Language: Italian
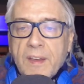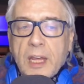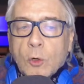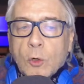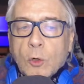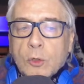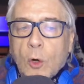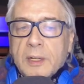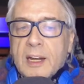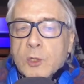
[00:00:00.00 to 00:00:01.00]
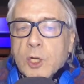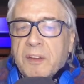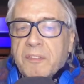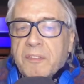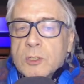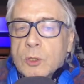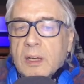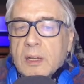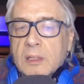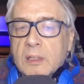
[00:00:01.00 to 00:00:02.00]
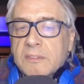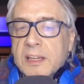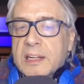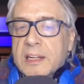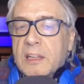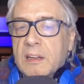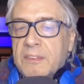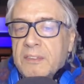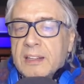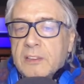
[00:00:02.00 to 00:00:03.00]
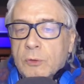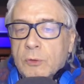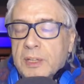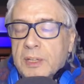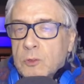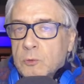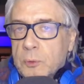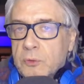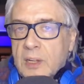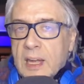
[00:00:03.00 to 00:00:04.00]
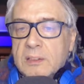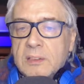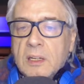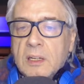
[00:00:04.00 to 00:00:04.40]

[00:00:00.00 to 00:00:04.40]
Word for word: I controlli delle certificazioni eh, verdi infatti sono stati spostati